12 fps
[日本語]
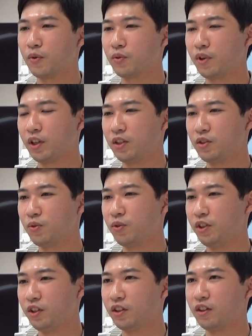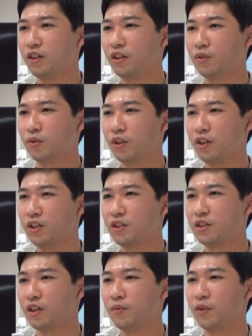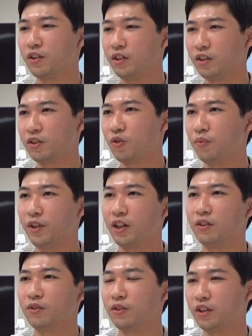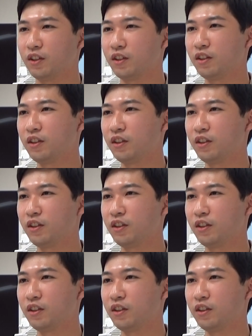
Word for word: 僕は非常に、えっと、刑事裁判に興味があるので